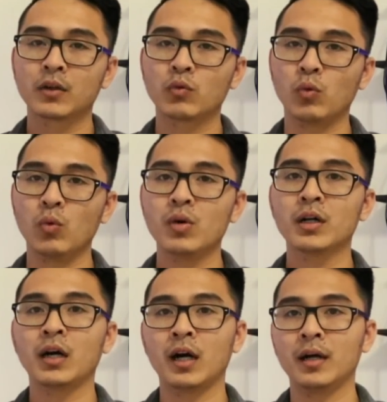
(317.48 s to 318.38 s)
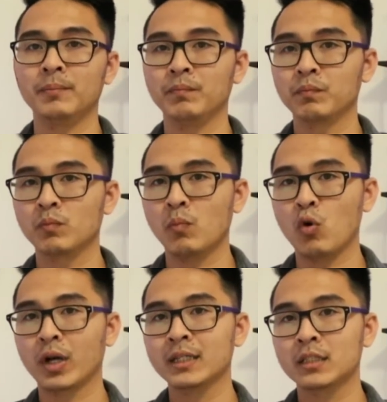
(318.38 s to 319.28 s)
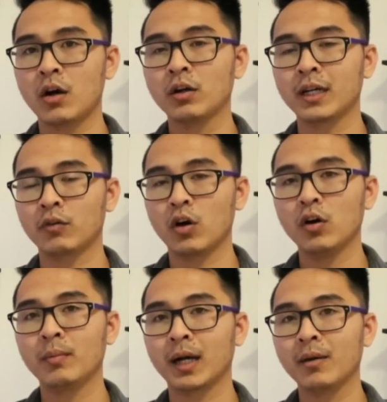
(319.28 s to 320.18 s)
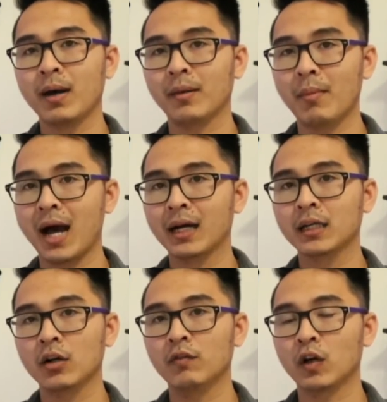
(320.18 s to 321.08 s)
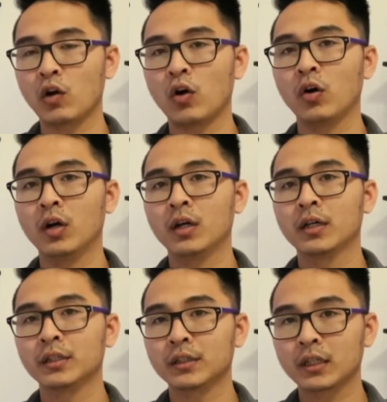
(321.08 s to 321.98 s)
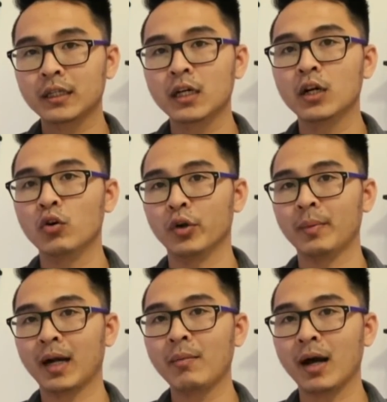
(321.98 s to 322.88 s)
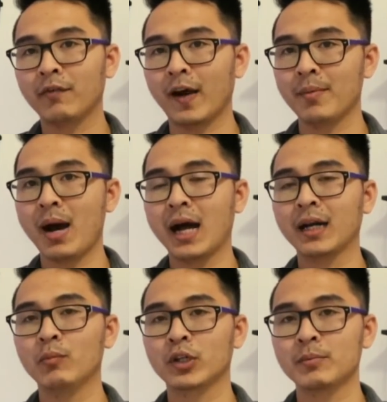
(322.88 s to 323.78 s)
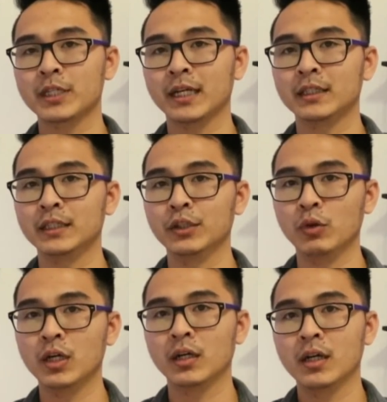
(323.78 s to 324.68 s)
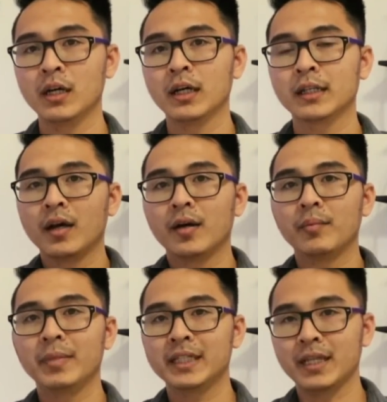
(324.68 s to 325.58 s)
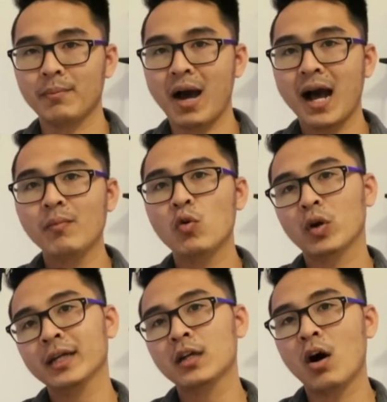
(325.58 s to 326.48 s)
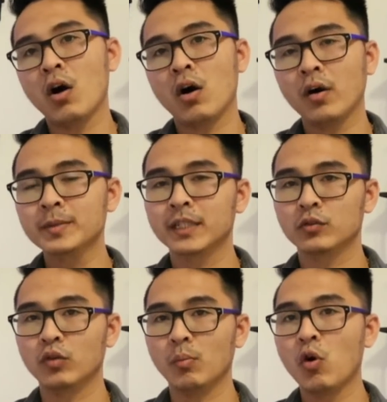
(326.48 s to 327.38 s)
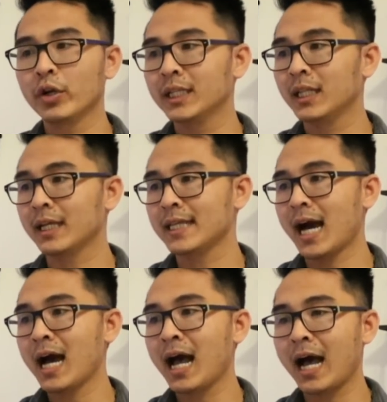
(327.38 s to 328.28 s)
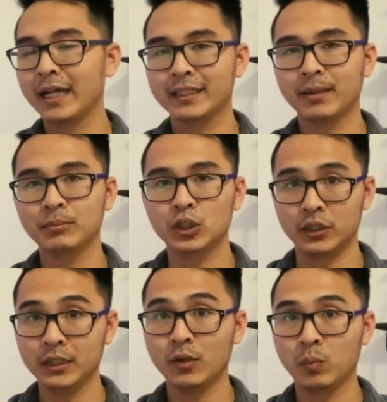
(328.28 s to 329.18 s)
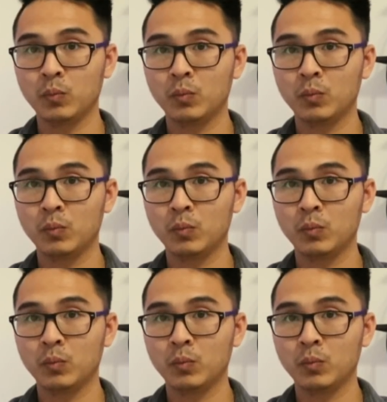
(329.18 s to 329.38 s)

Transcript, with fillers: của um, một cái stock nào đó mà các bạn bán cover call. Cái cơ hội mà các bạn phải bán ra một trăm share thì nhiều hơn. Mình sẽ bán một cái call option của Boeing là giá hai trăm rưỡi đồng.